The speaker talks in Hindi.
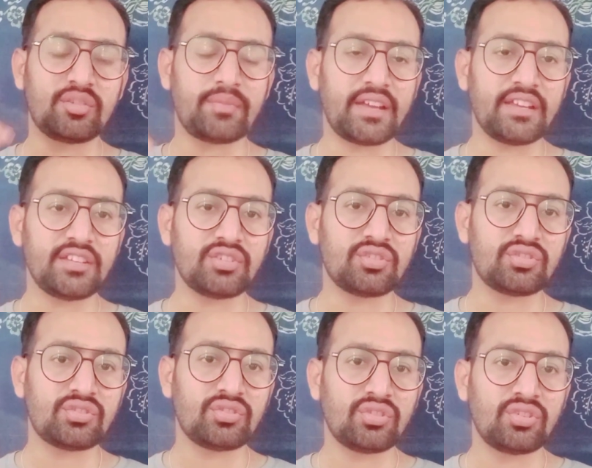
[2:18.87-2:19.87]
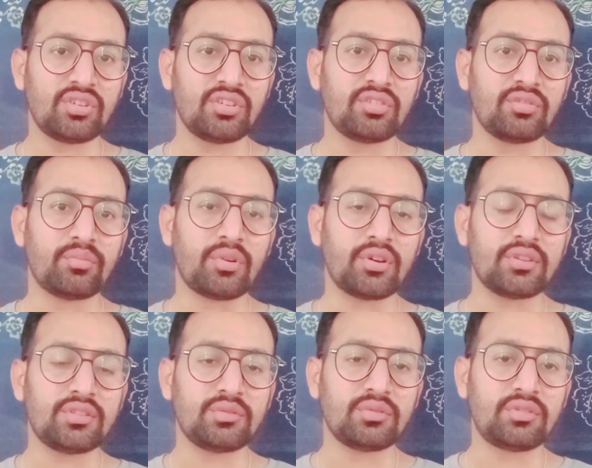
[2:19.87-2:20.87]
तो भाई जो
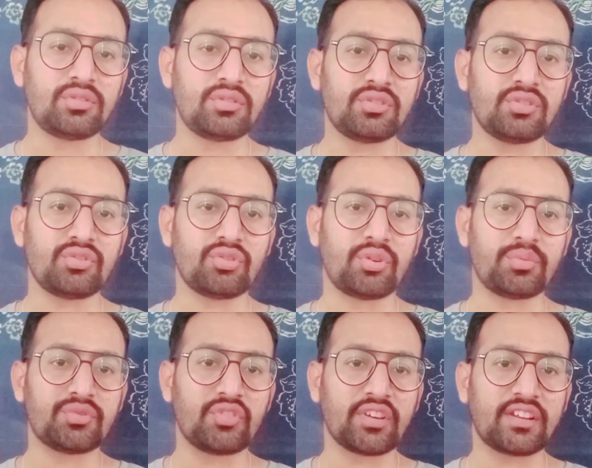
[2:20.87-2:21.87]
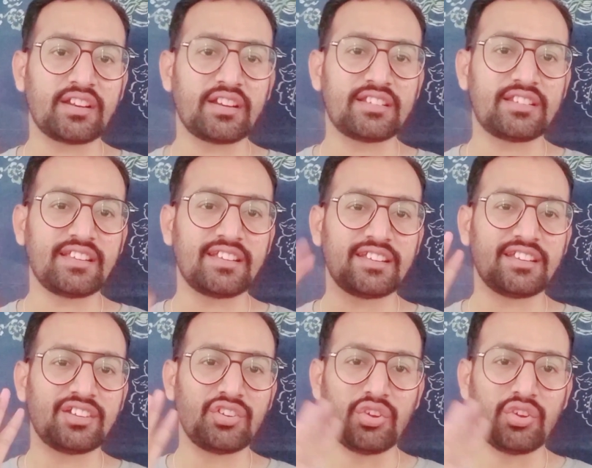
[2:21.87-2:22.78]
बहुत दूर दूर जो जॉब्स वगैरह करते हैं